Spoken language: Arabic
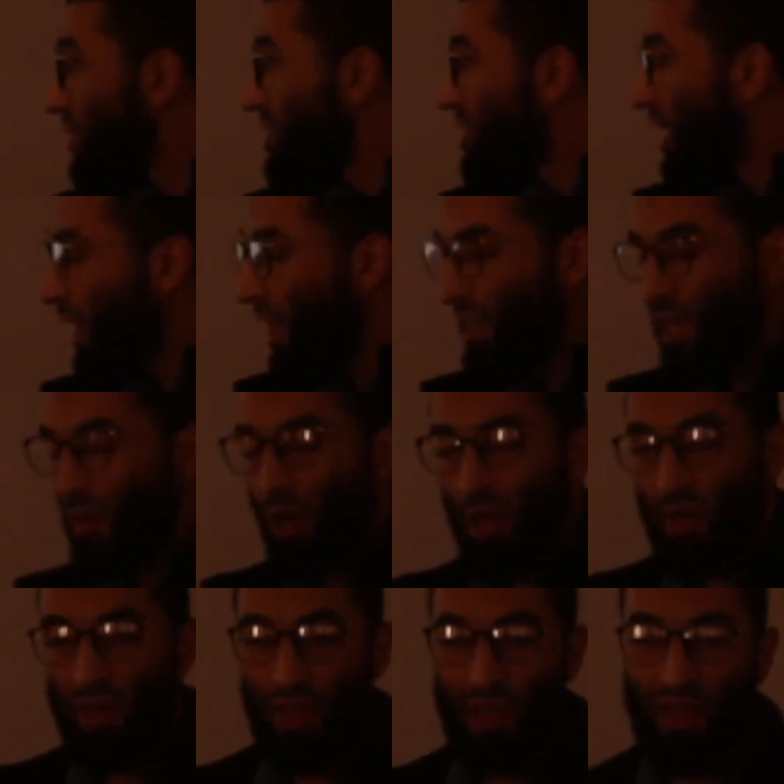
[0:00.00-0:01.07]
وانت شغال
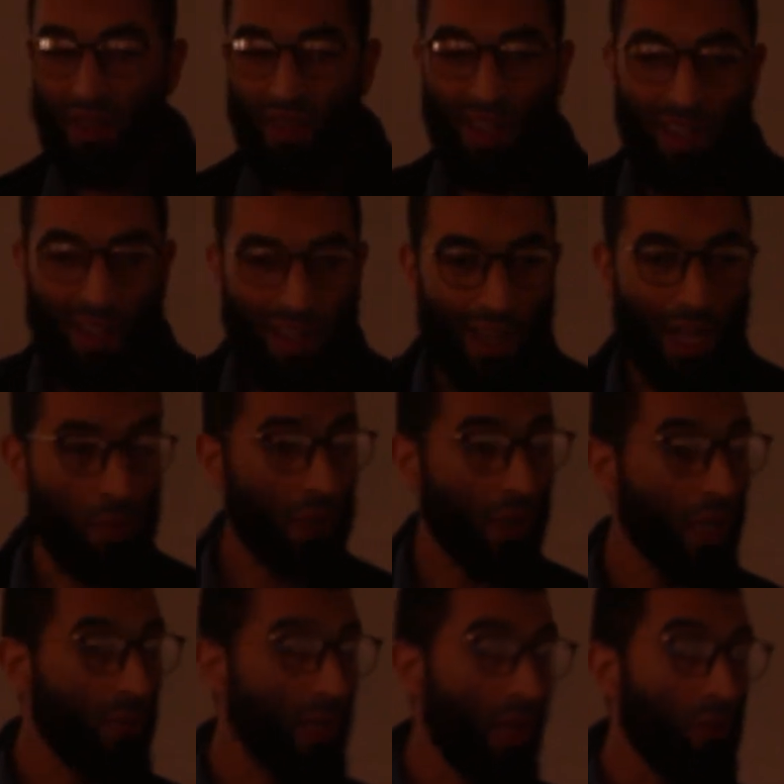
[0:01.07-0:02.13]
طبعا
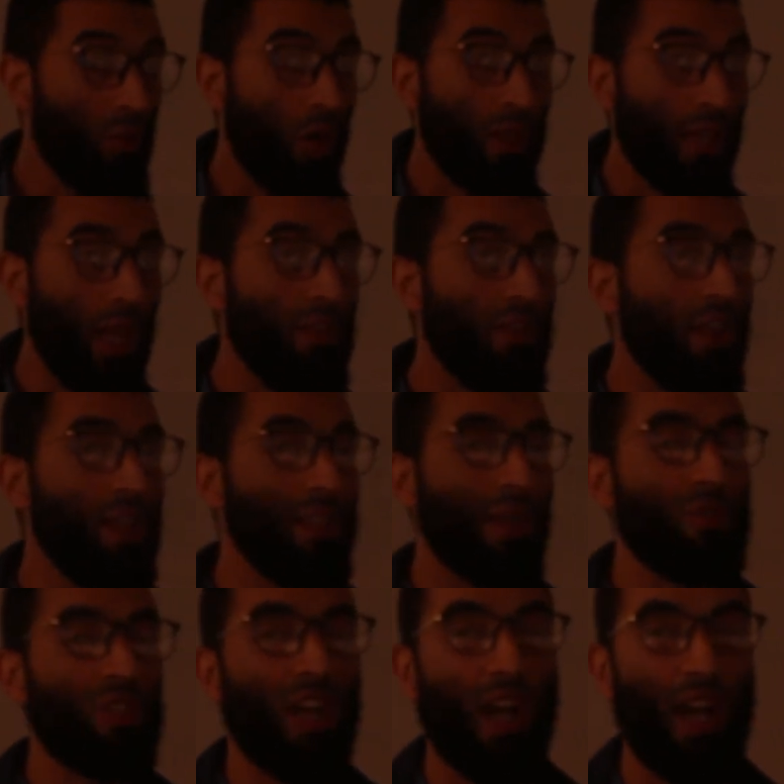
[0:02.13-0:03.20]
البرامج المختلفه اللي انت
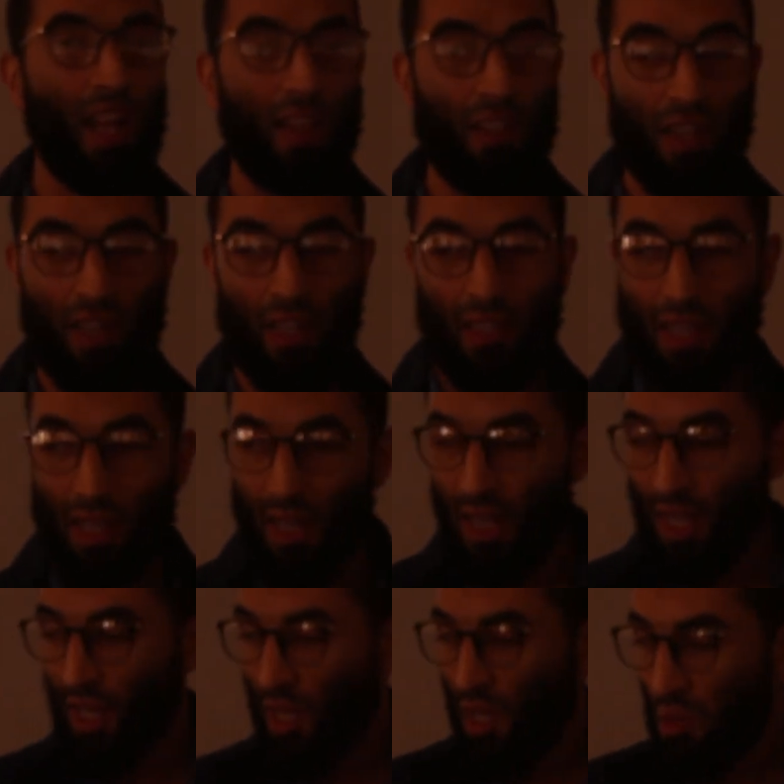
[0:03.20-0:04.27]
مشغلها ديت
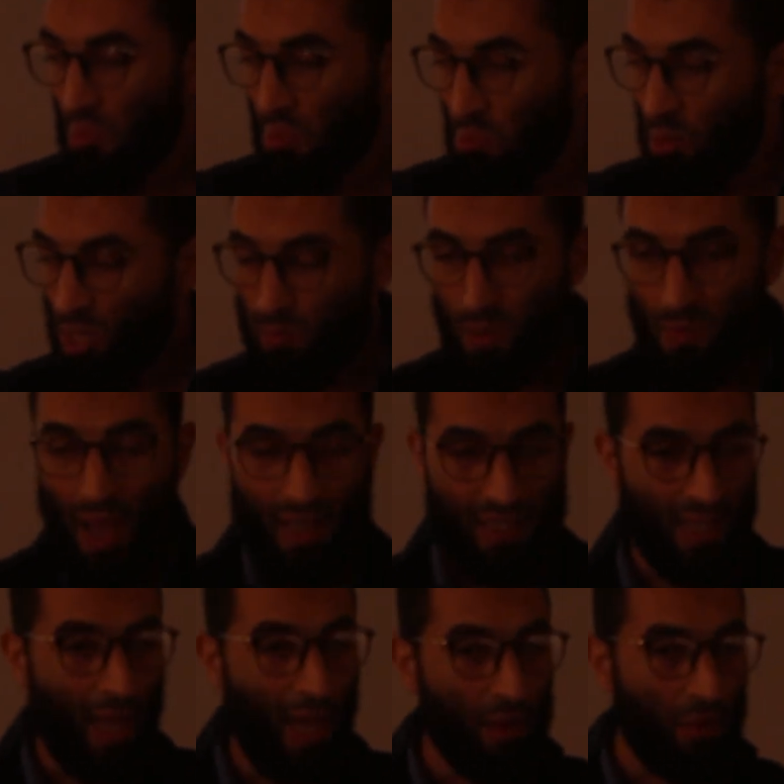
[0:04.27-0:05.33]
مش
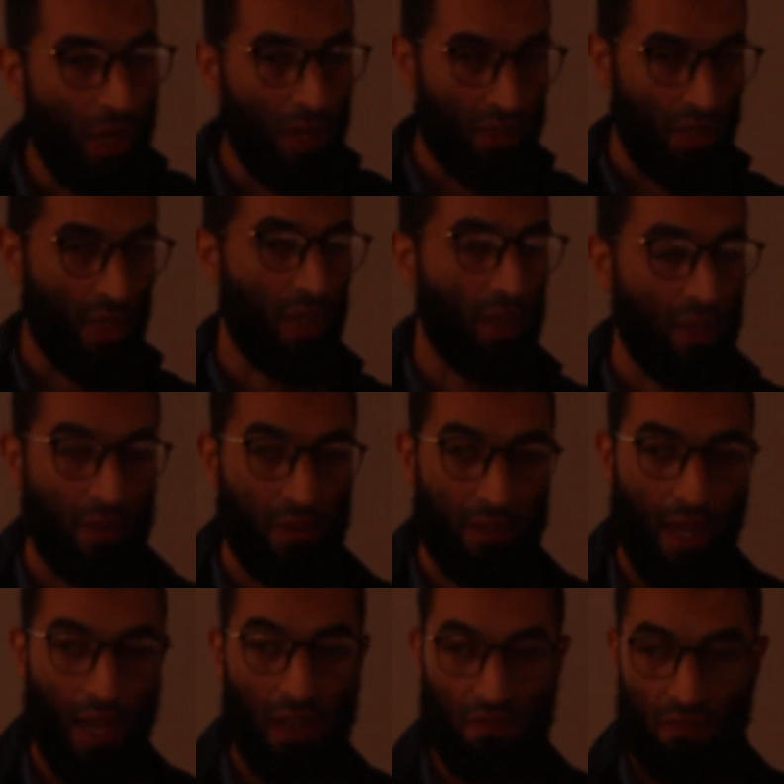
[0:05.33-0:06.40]
بمعزل عن بعضها
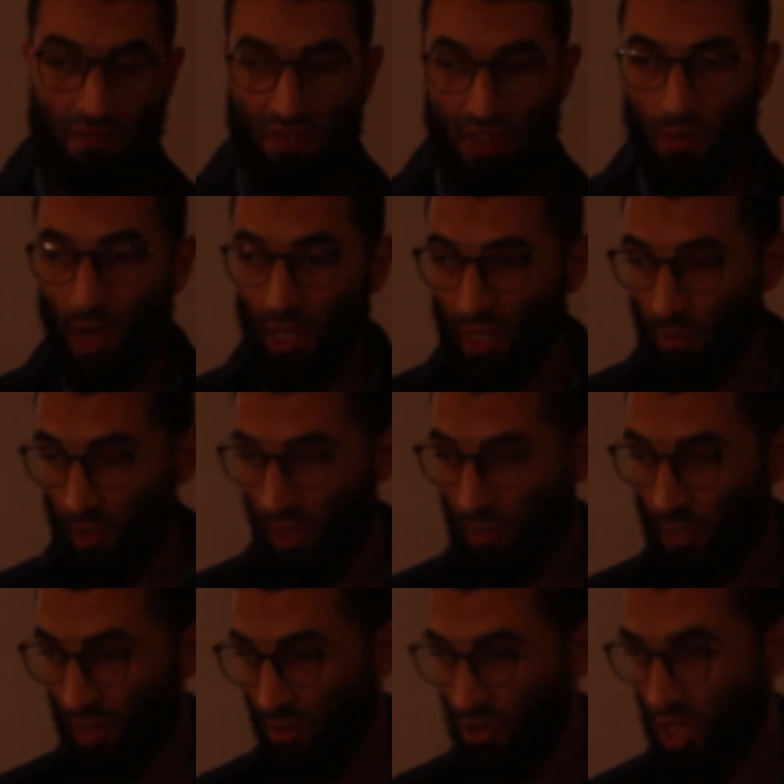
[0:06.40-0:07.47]
يعني في بعض
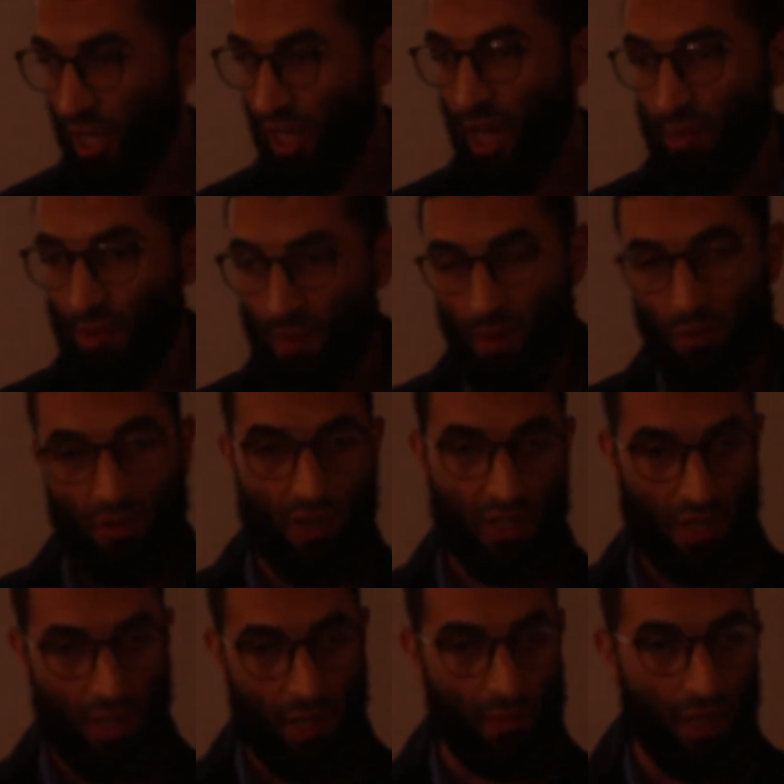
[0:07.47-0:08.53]
البرامج انت بتشغلها بتبقى
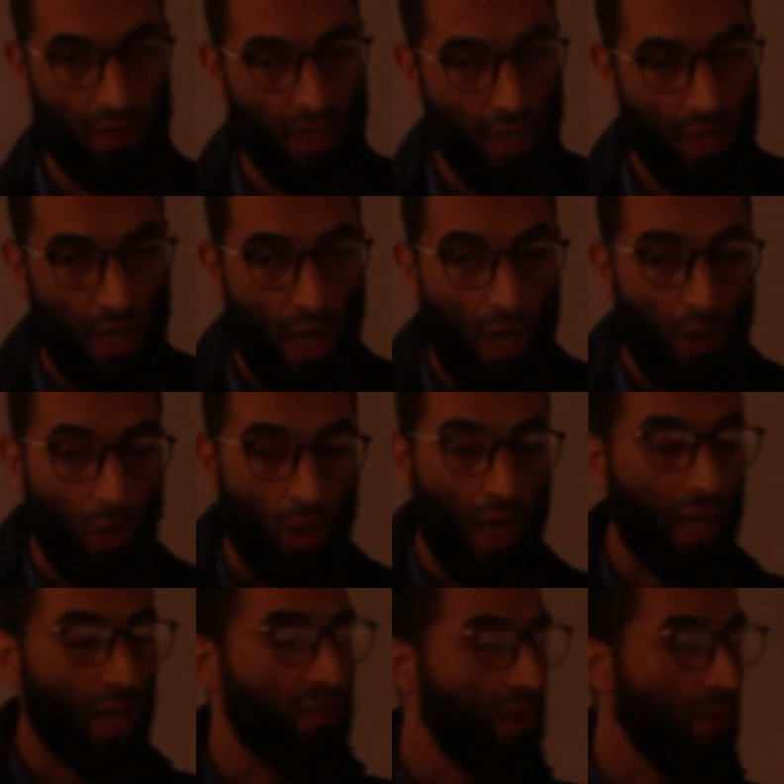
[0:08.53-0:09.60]
منفصله عن بعضها
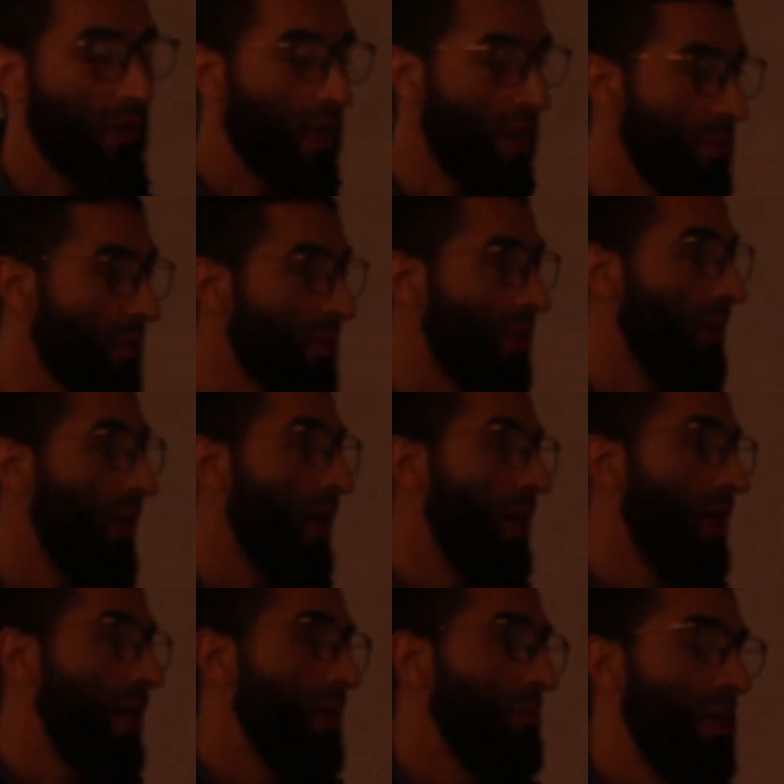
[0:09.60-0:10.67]
ولكن في برامج بتبقى
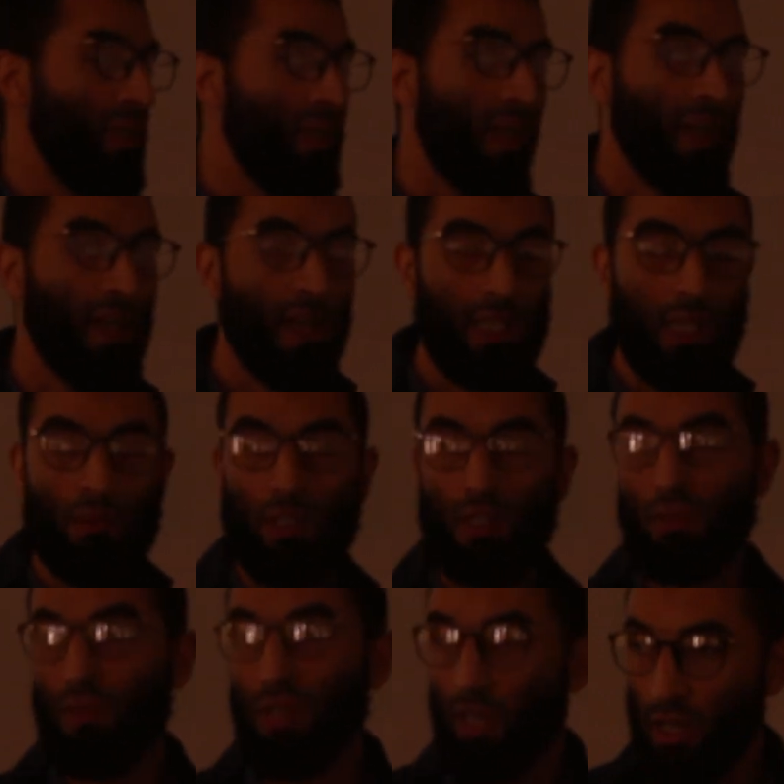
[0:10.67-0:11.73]
محتاجه انها تعمل
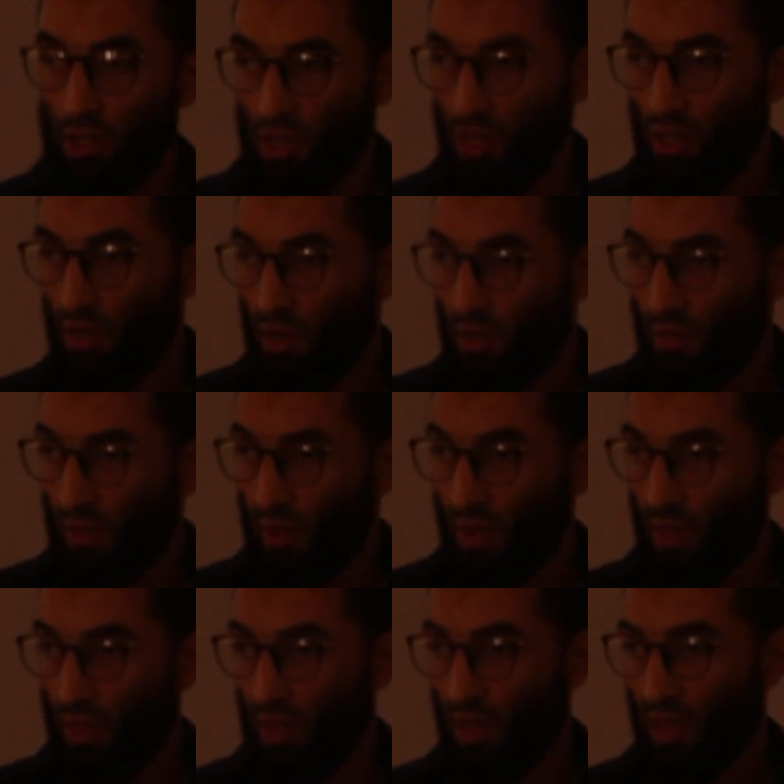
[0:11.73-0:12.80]
كوميونيكيشن
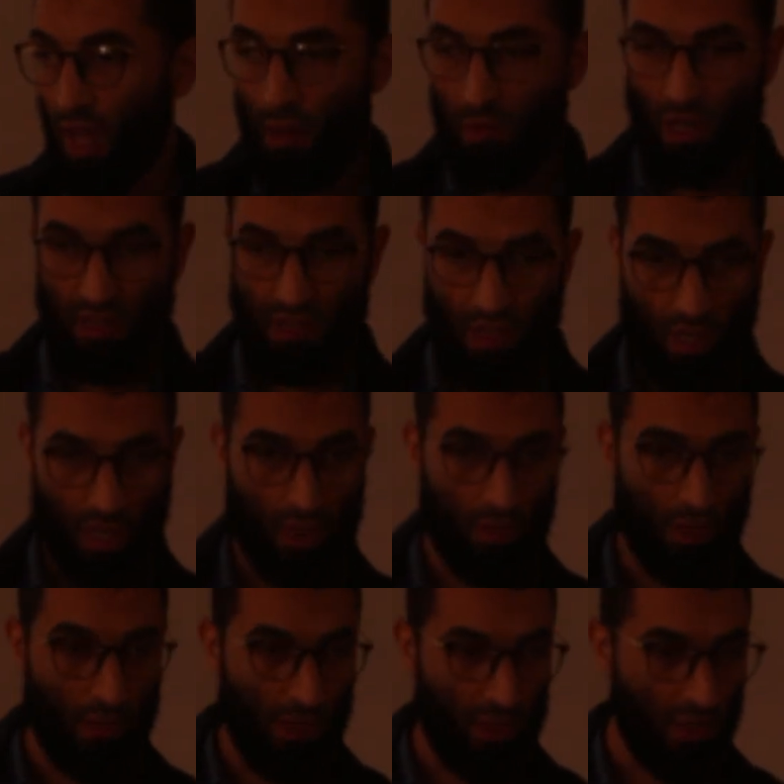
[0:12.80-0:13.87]
هل بيحصل الكلام
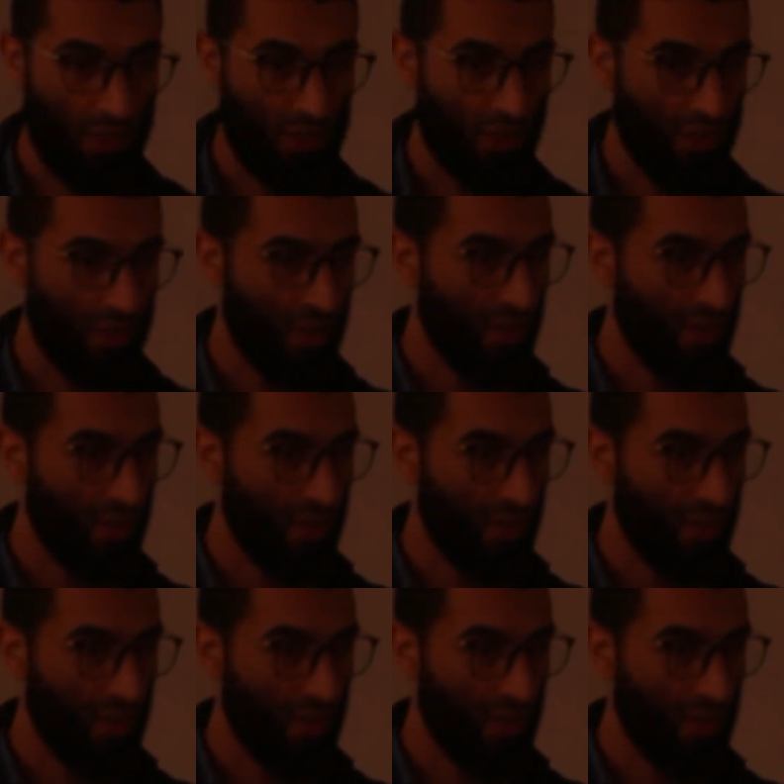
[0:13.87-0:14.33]
ده ولا ما بيحصلش